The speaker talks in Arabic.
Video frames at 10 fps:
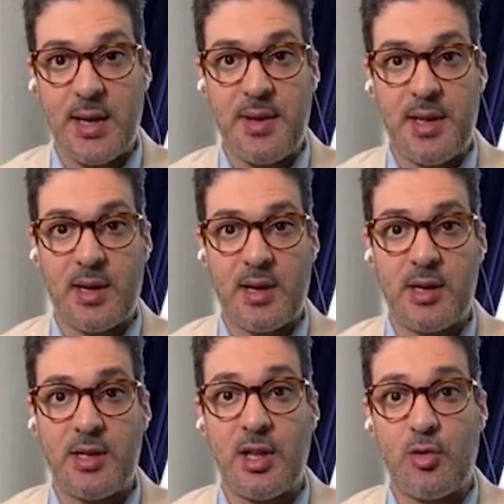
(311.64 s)
كما
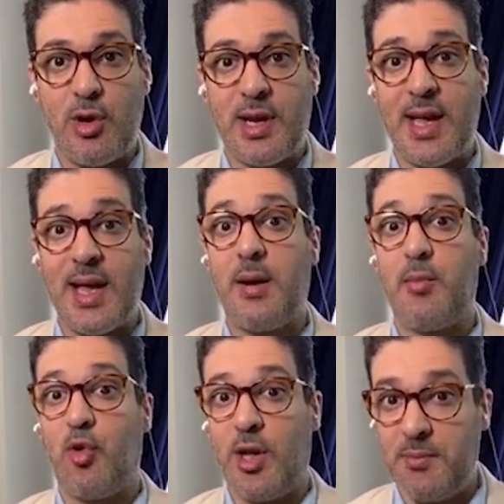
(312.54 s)
ذكرت تقول أنها
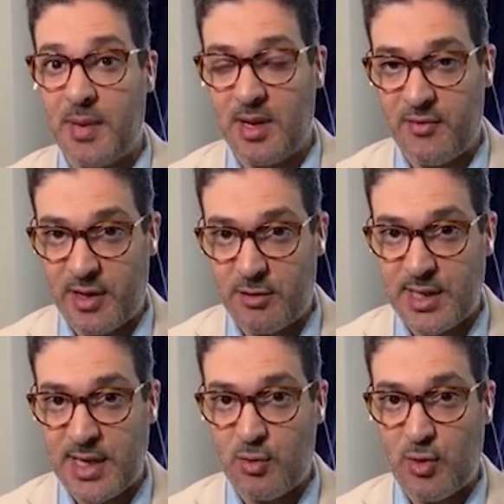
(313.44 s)
مهمة
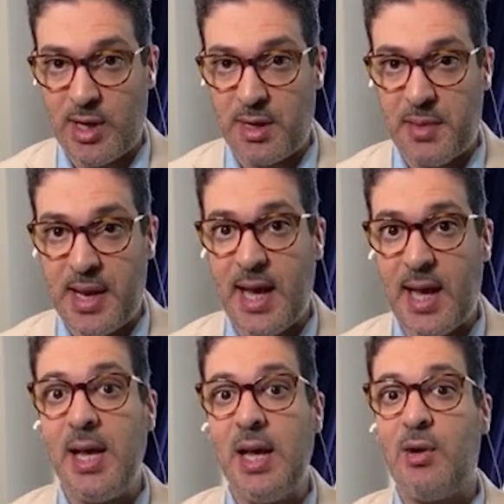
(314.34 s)
للفيروسات
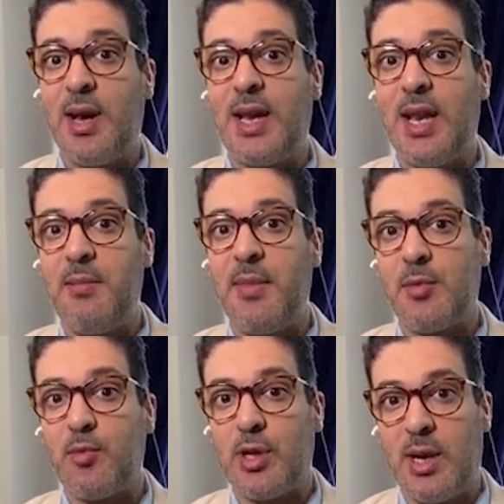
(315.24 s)
وللمناعة ولكن لم
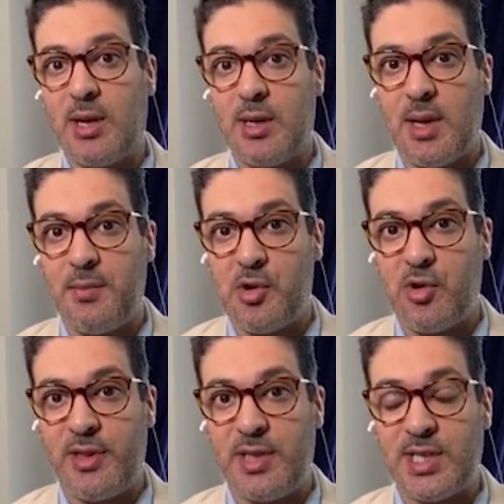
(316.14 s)
يثبت علاقتها
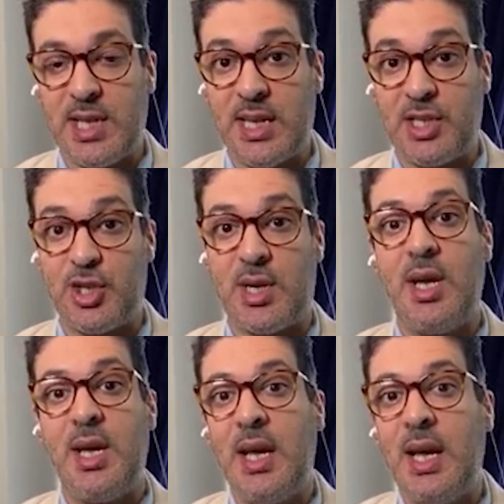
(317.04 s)
بالكوفيد 19
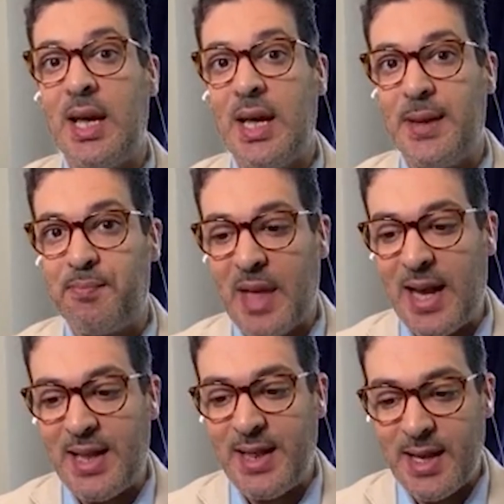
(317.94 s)

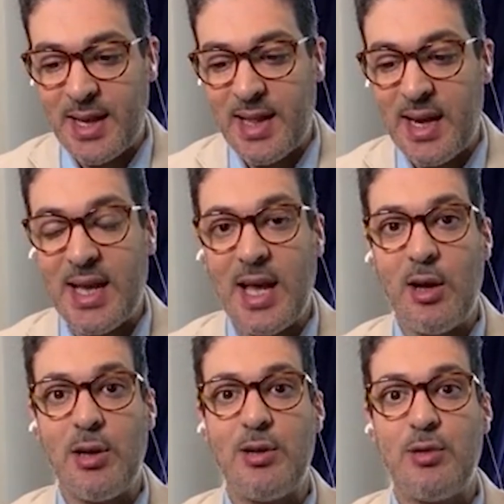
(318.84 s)
على ذكر
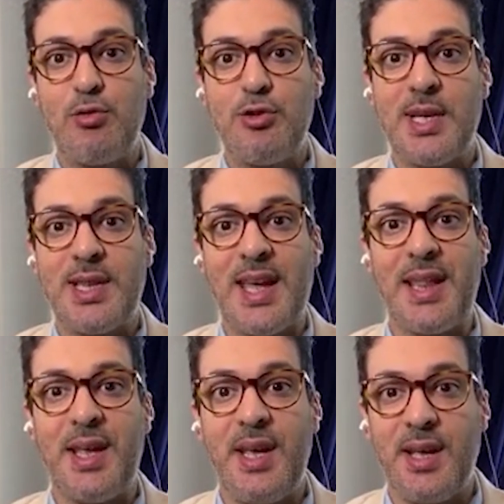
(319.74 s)
ذلك توجد
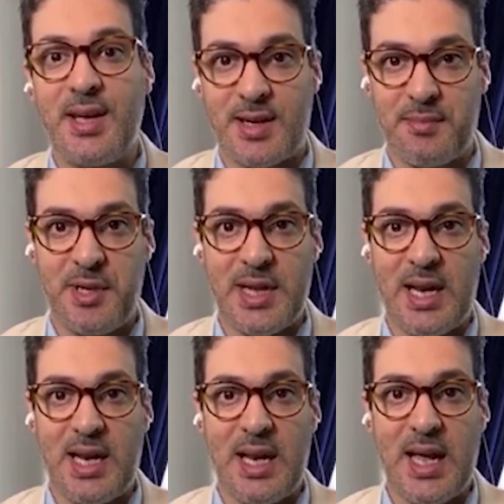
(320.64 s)
كثير من
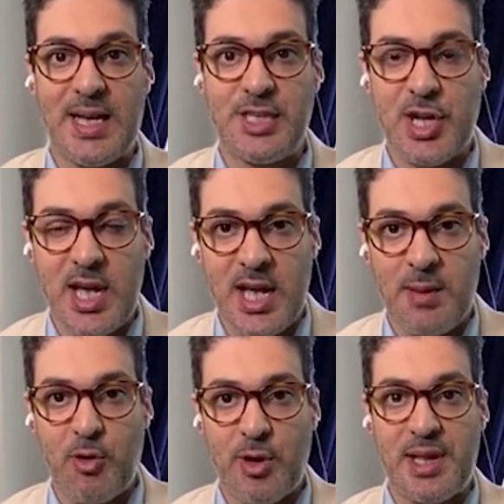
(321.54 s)

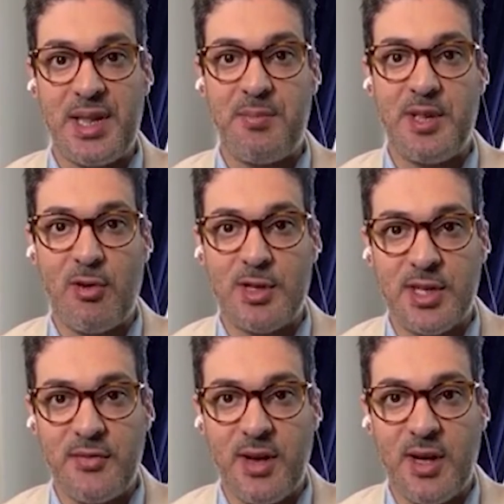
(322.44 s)
الأعشاب وكثير من
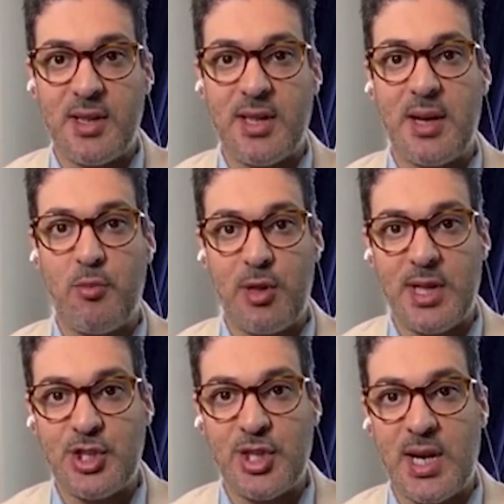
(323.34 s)
الوصفات
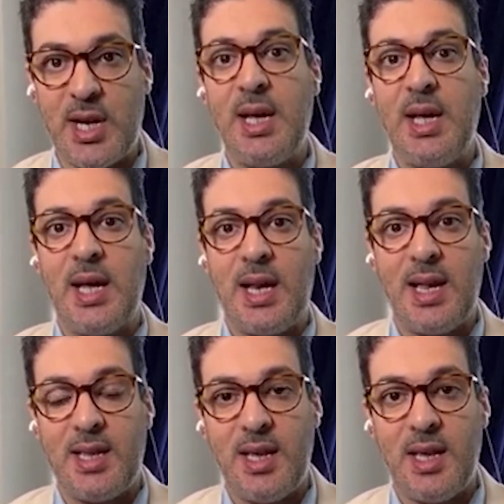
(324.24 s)
المنتشرة
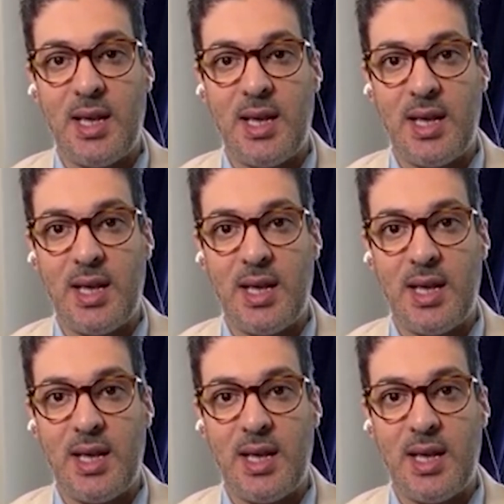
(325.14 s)
التي